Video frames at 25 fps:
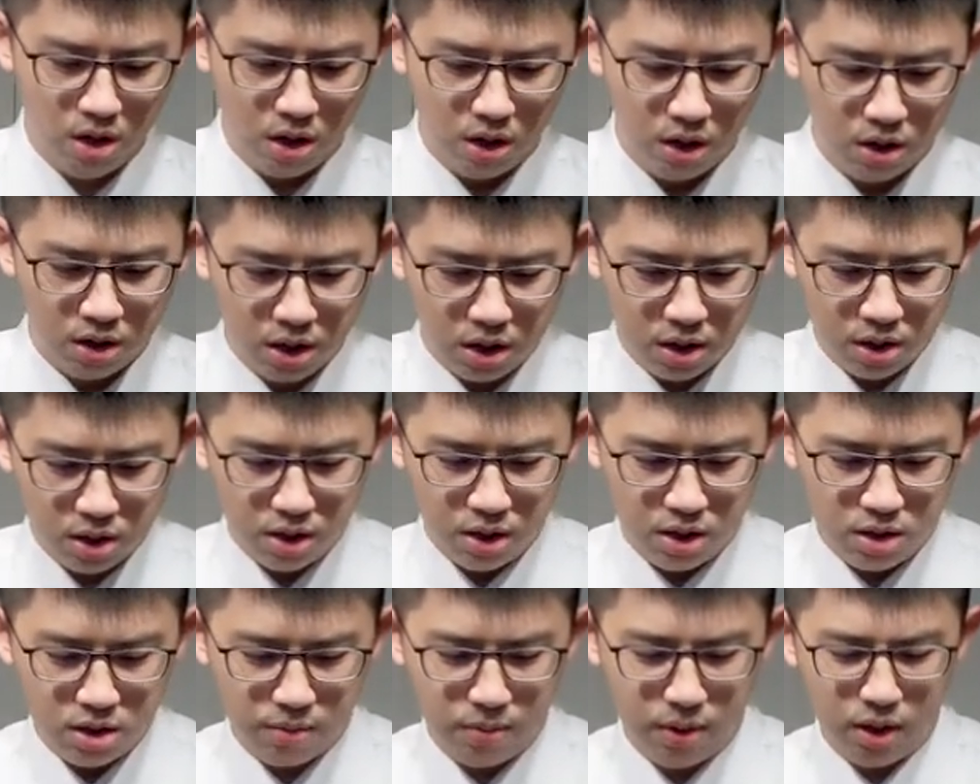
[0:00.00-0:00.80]
那
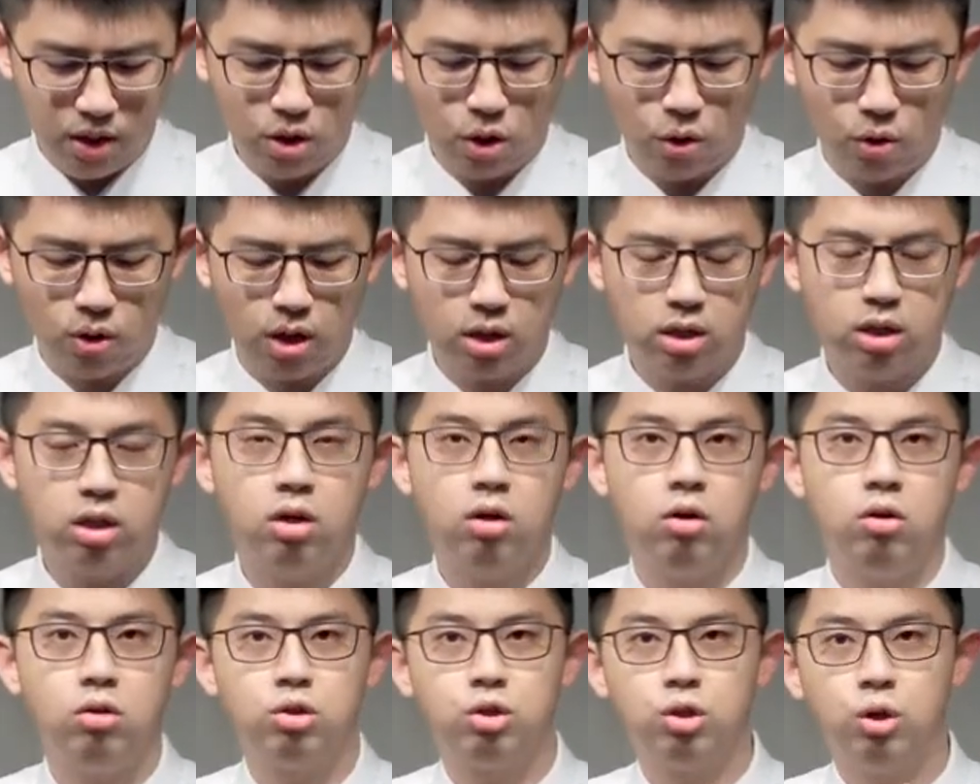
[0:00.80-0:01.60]
这边同样的
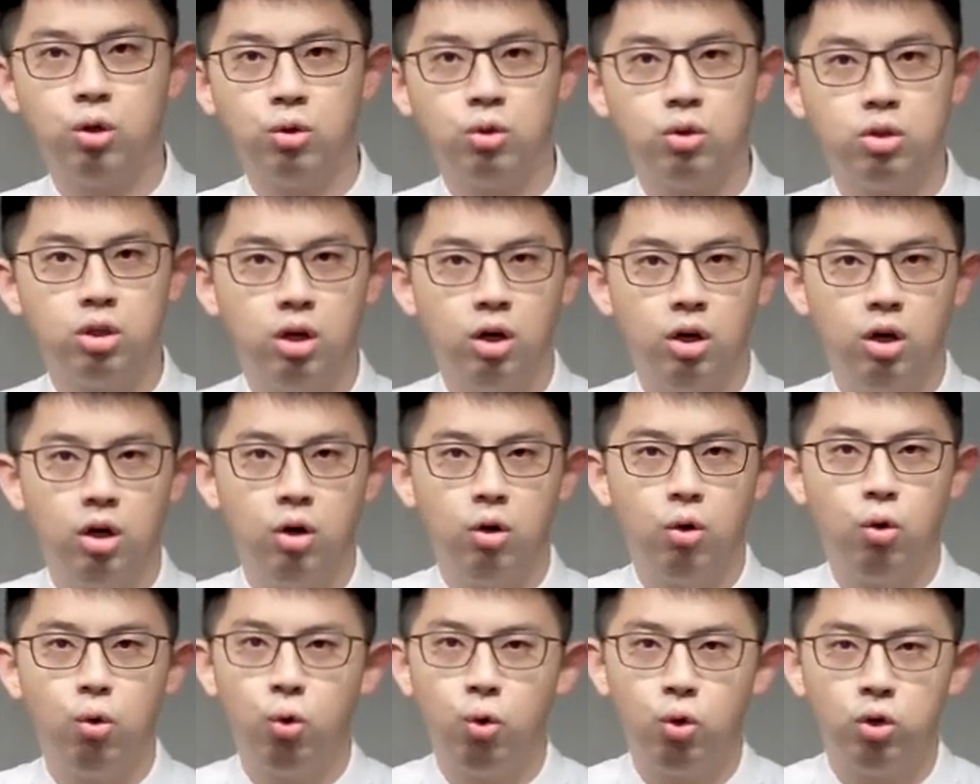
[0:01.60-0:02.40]
哦，从。
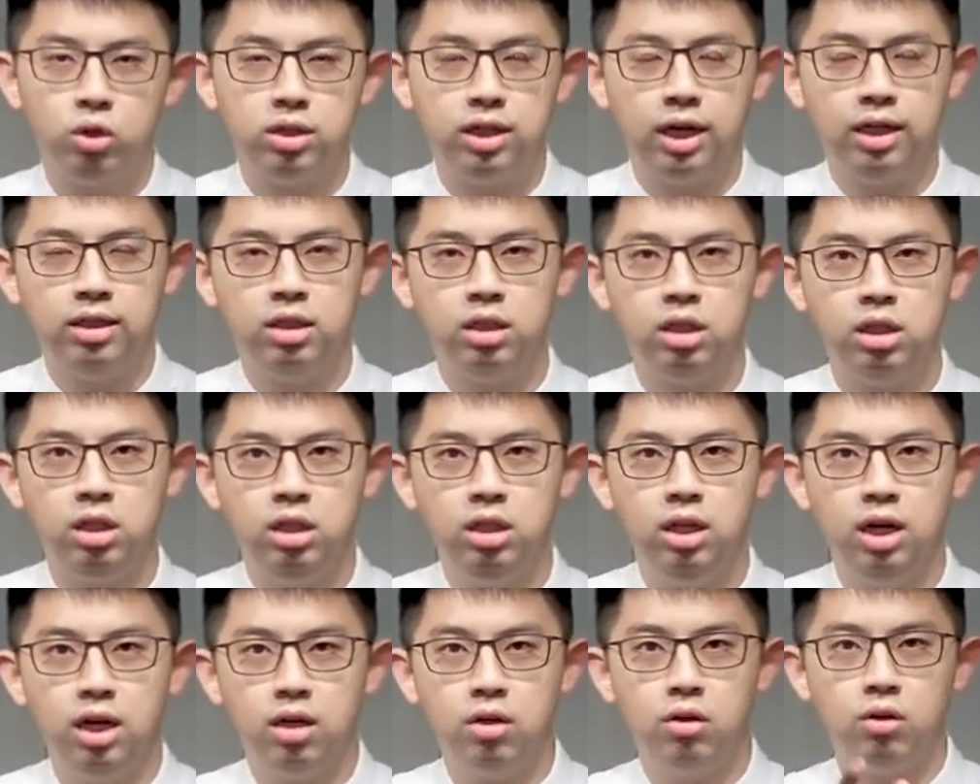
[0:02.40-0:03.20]
破财的力
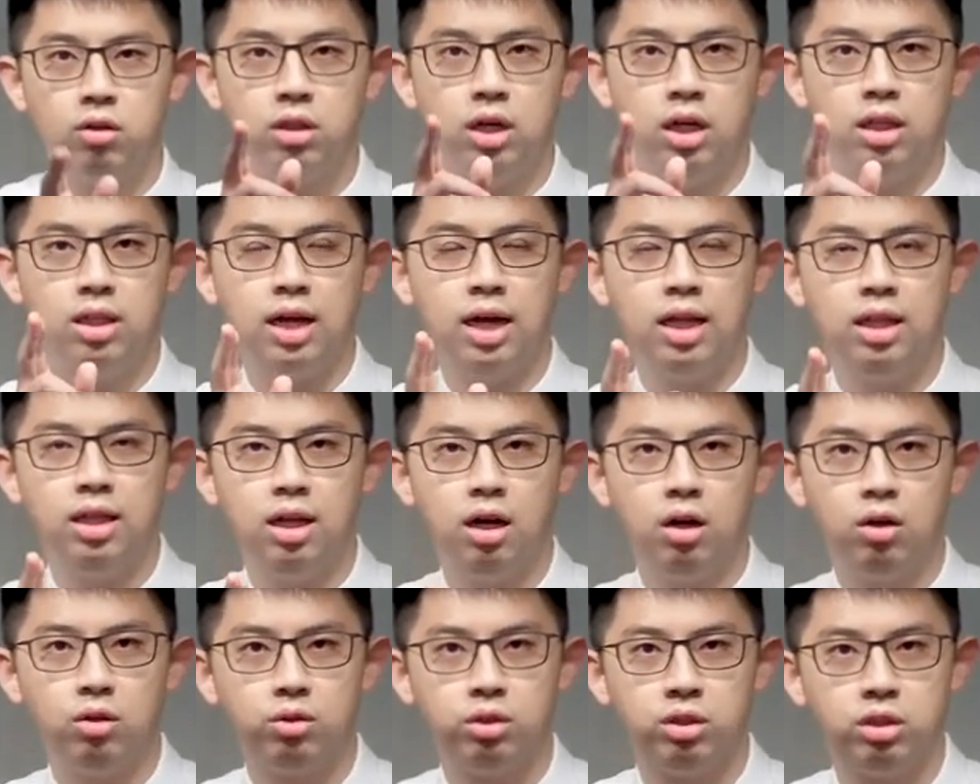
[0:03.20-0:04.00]
量哦，那谈
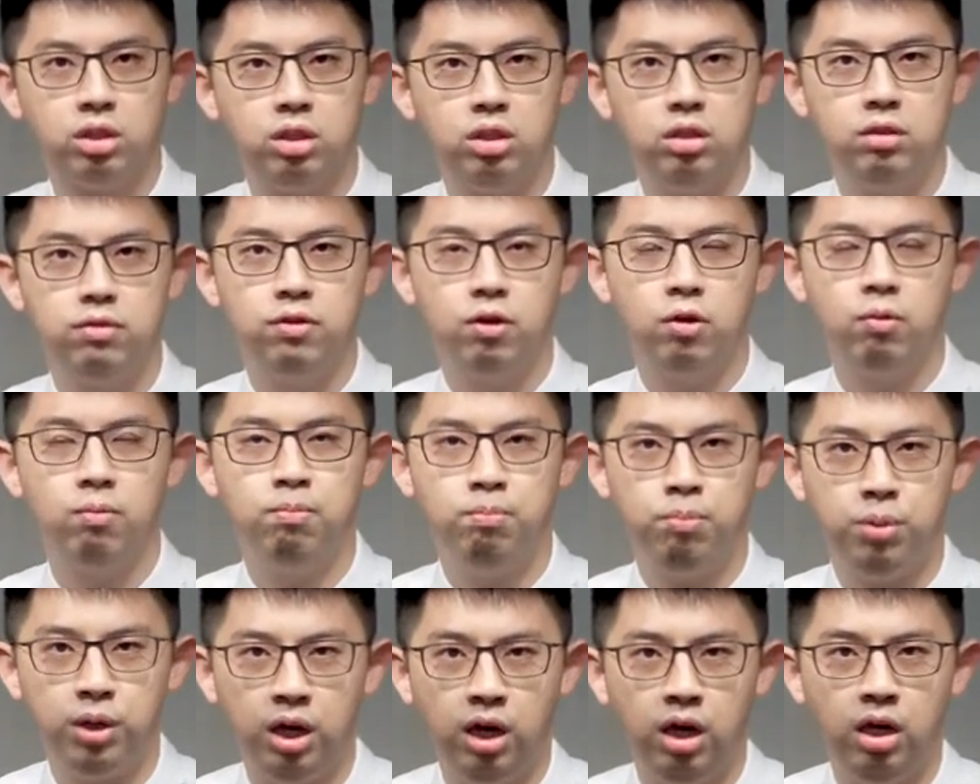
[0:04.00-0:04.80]
到侍奉
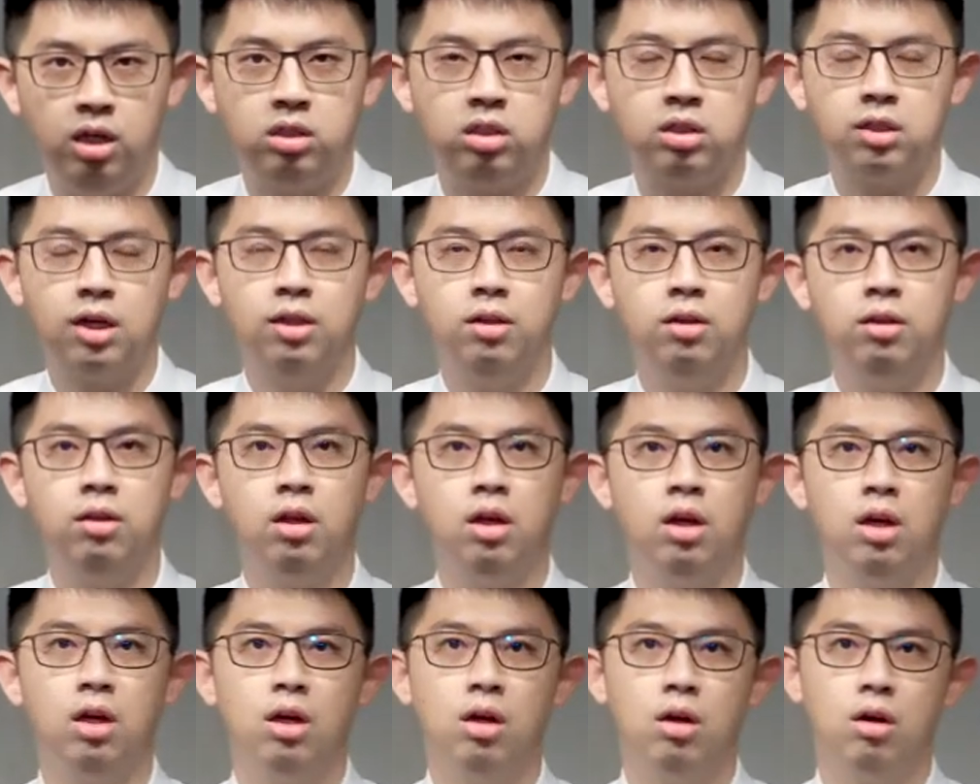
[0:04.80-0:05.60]
别神，
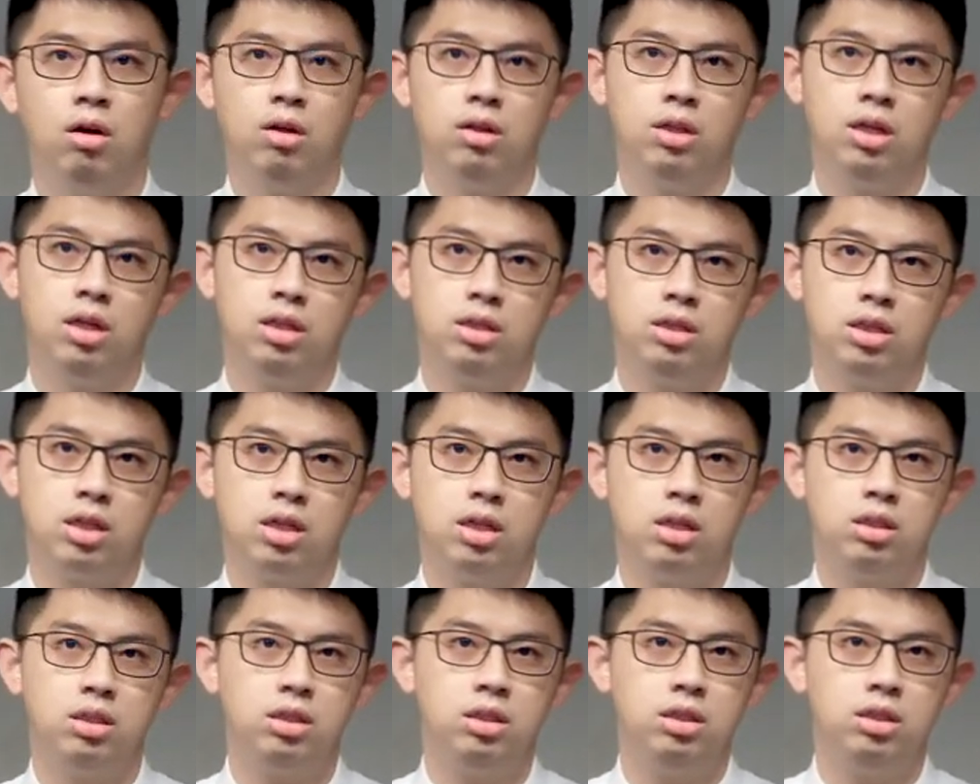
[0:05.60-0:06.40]
啊，那这
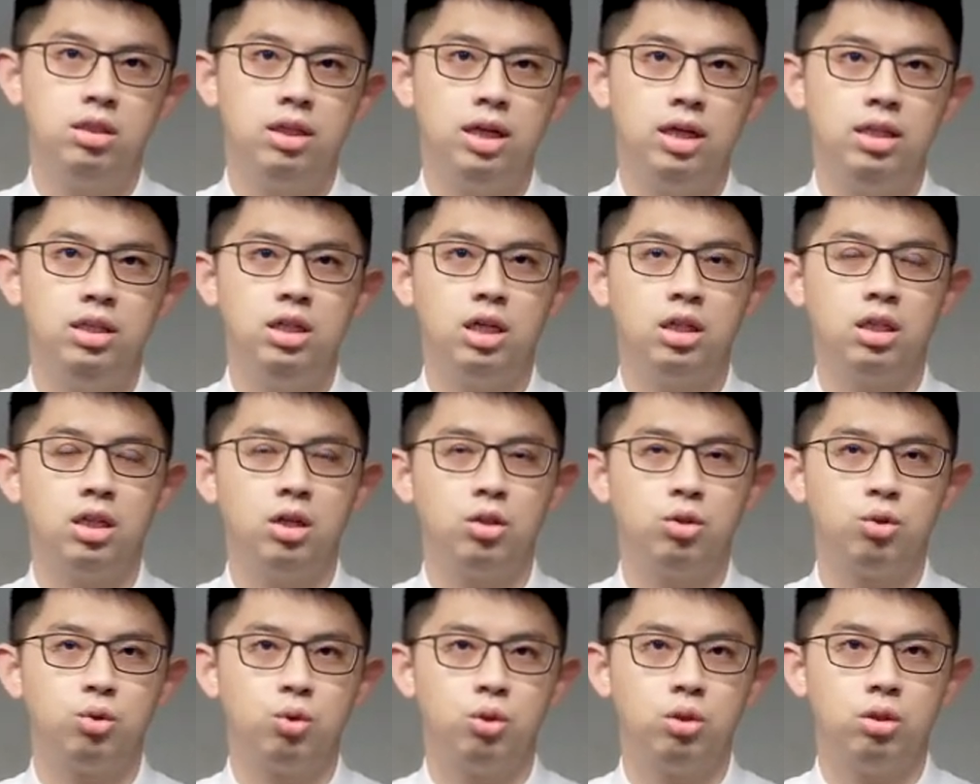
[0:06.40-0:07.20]
个是在讲到
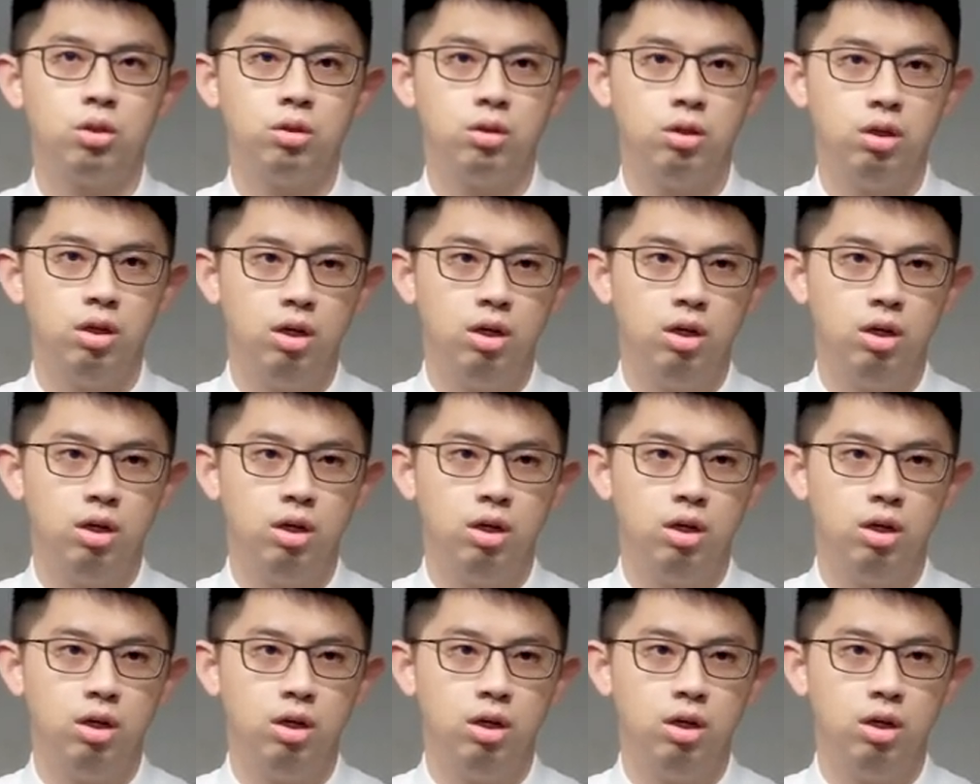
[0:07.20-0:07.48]
说哈，